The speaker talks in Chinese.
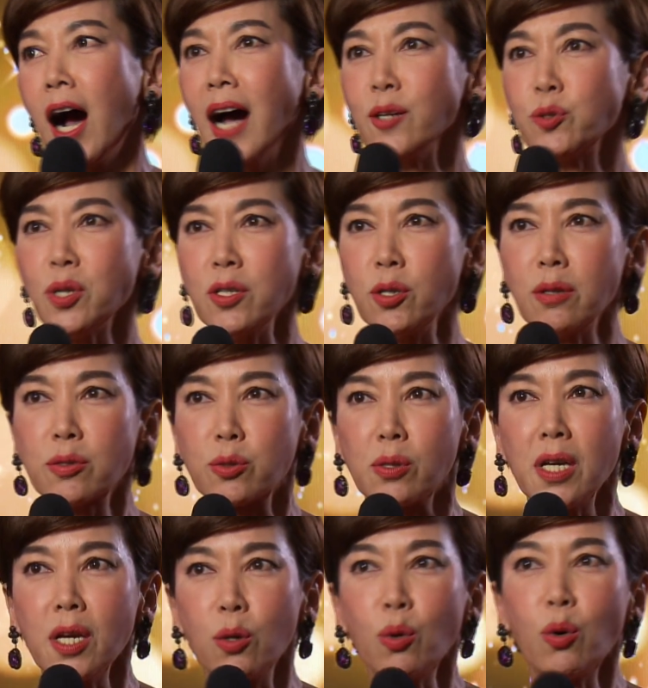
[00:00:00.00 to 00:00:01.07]
八顺有主
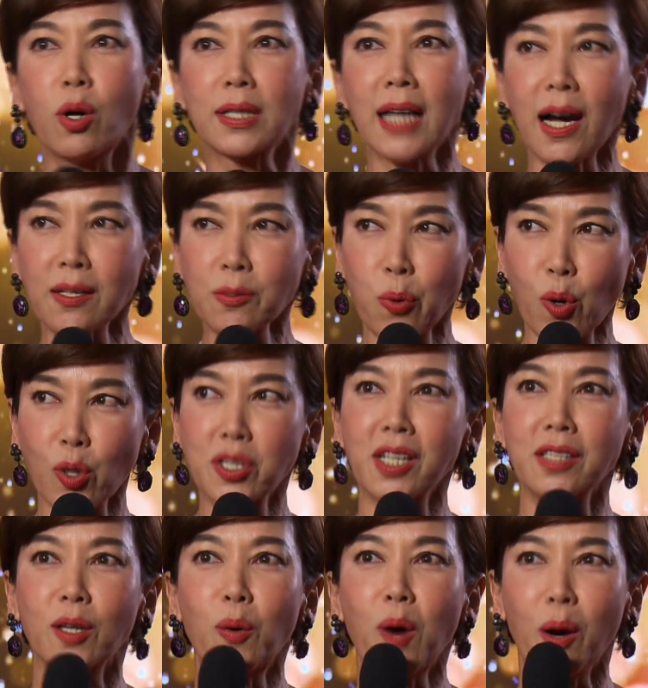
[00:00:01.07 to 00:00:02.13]
义，如果他获胜
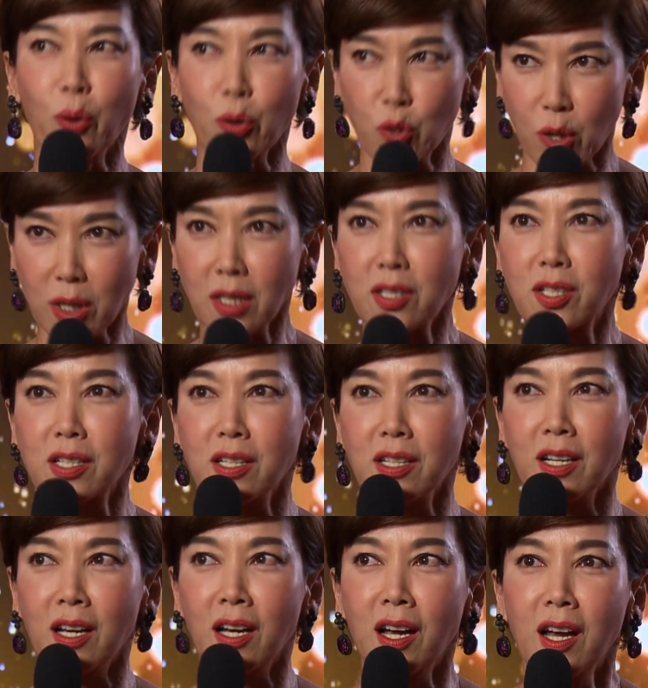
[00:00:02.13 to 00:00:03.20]
的话，我觉得
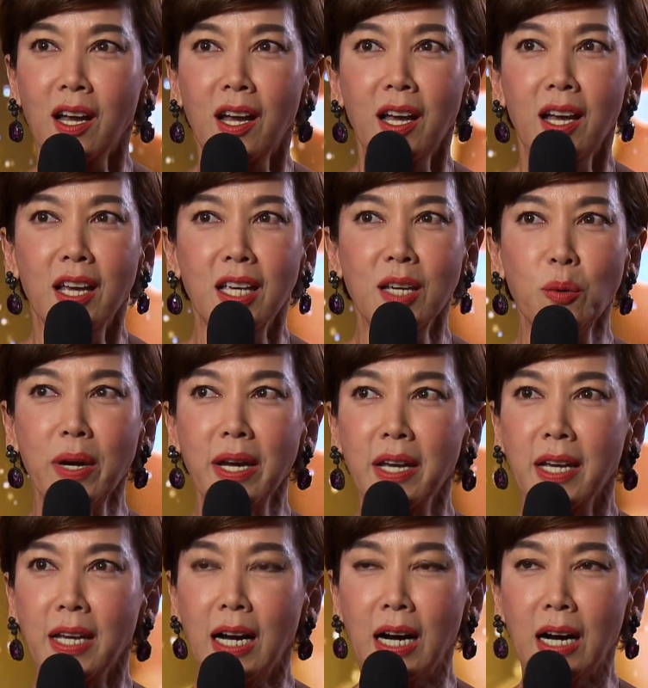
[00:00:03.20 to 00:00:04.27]
是因
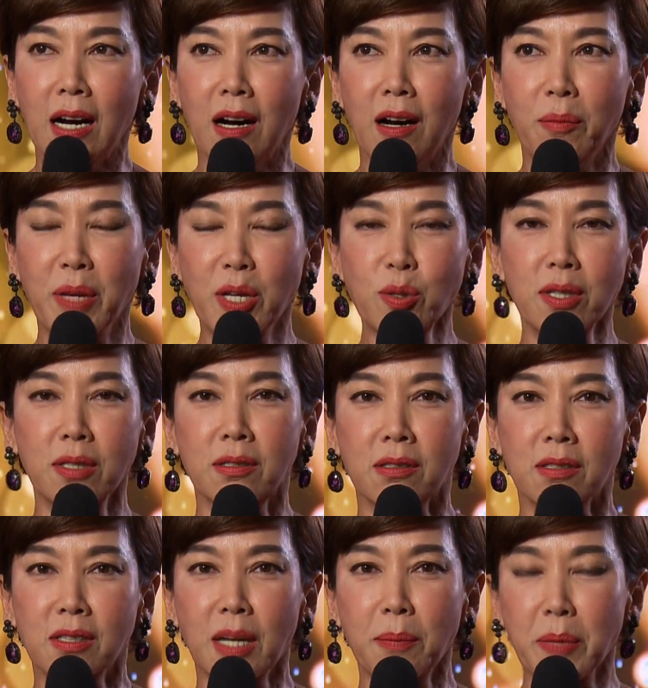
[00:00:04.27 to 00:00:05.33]
为明顺
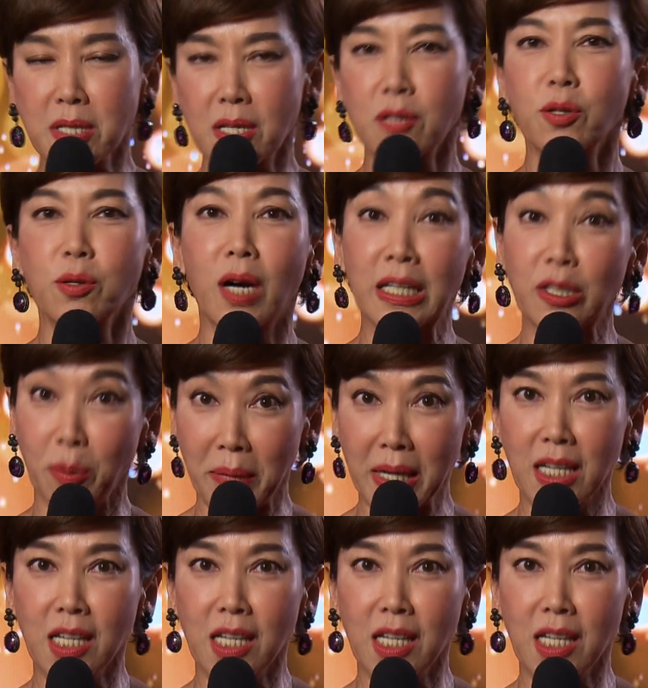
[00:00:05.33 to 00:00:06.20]
他本身就很有魅